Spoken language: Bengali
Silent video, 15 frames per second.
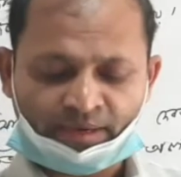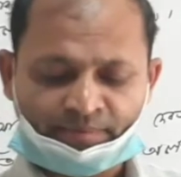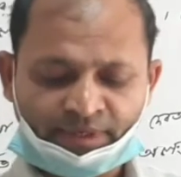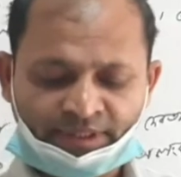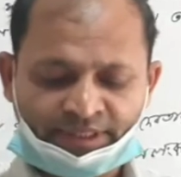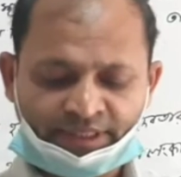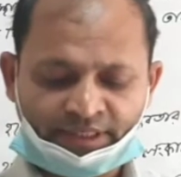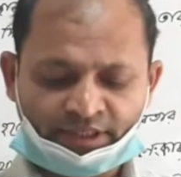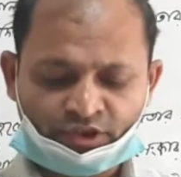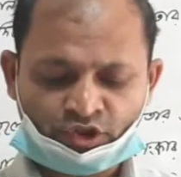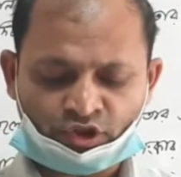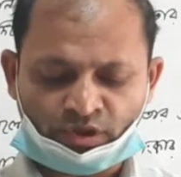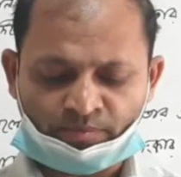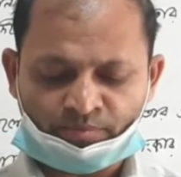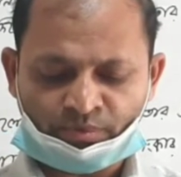আমাদের
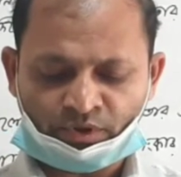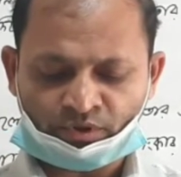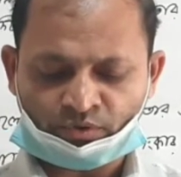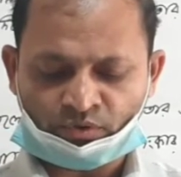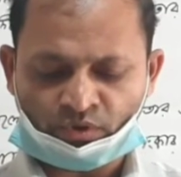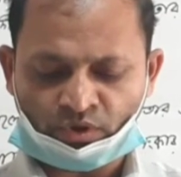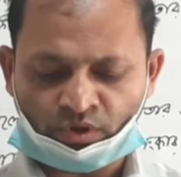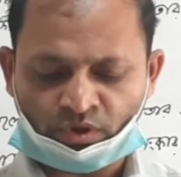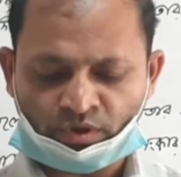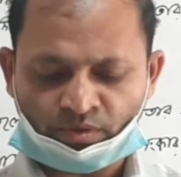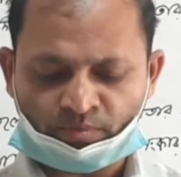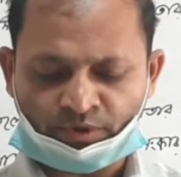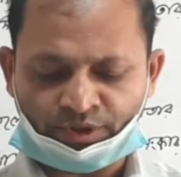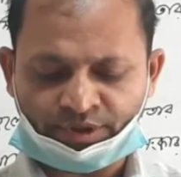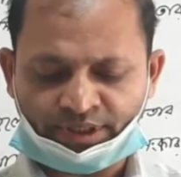সম্পদগুলোর
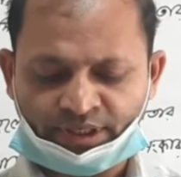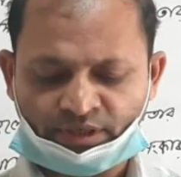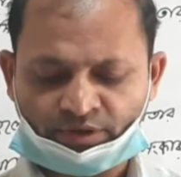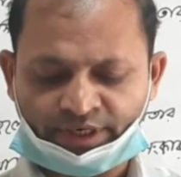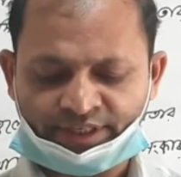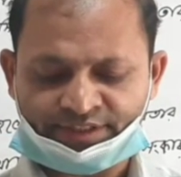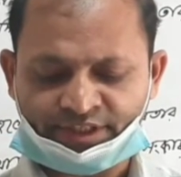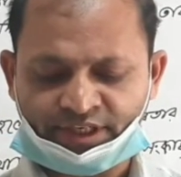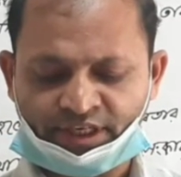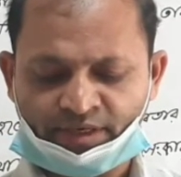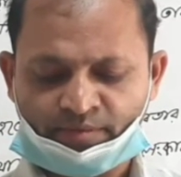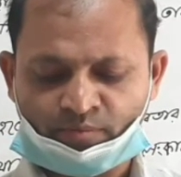মধ্যে রয়েছে